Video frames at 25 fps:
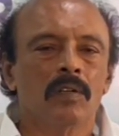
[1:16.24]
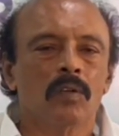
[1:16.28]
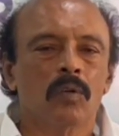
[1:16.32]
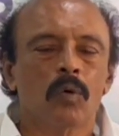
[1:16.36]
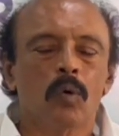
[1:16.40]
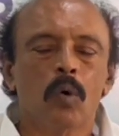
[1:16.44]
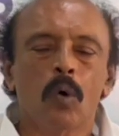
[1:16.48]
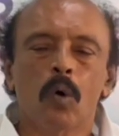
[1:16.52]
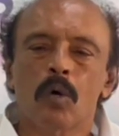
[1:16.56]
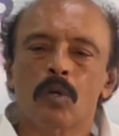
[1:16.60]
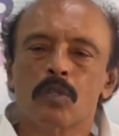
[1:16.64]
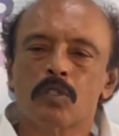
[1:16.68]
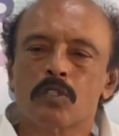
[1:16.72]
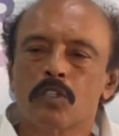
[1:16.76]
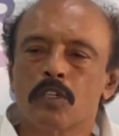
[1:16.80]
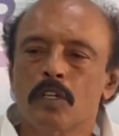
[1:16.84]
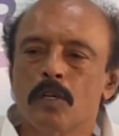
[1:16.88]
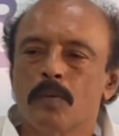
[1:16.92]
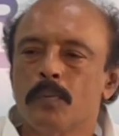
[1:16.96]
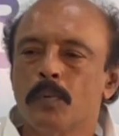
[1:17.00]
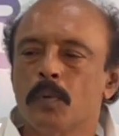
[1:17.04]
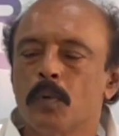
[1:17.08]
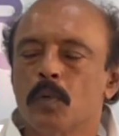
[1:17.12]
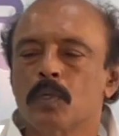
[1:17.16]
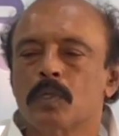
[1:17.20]
కోర్సులు
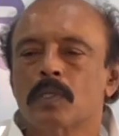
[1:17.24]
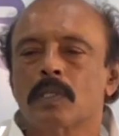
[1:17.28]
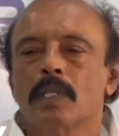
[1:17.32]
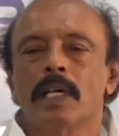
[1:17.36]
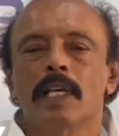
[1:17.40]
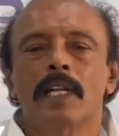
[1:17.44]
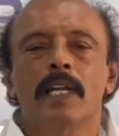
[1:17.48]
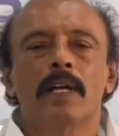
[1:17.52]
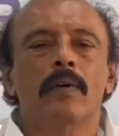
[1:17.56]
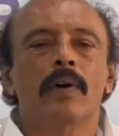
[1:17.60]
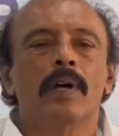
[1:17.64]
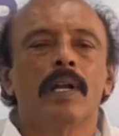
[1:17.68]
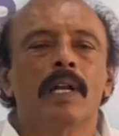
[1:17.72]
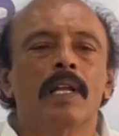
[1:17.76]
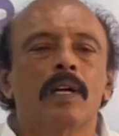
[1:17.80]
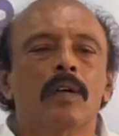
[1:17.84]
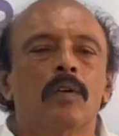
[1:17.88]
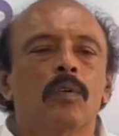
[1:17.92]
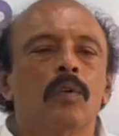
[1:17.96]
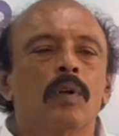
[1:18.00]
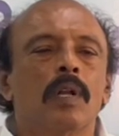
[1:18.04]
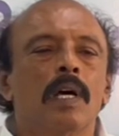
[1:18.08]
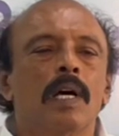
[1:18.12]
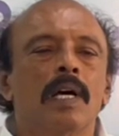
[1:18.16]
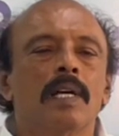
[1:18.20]
పూర్తయిన వాళ్ళకు
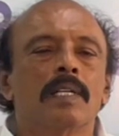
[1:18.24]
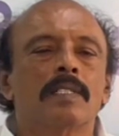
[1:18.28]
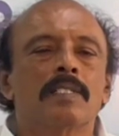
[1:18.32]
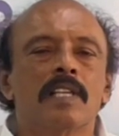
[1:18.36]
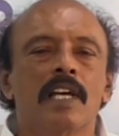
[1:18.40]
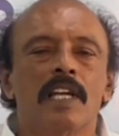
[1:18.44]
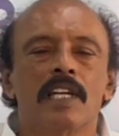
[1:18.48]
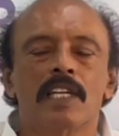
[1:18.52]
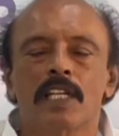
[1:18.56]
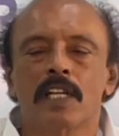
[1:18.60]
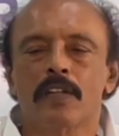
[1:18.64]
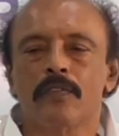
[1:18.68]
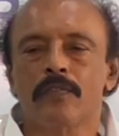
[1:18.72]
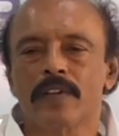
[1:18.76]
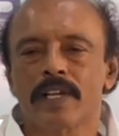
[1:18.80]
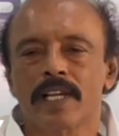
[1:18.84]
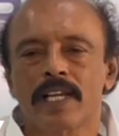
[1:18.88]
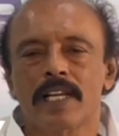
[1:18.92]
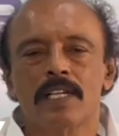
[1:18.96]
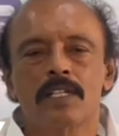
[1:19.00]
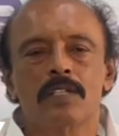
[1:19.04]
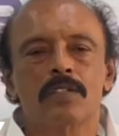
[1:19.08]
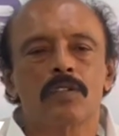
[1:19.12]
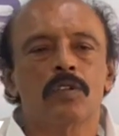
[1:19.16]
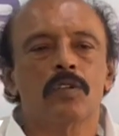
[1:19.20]
కూడా
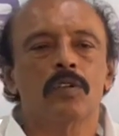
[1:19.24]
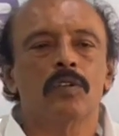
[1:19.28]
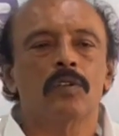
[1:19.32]
సర్టిఫికెట్స్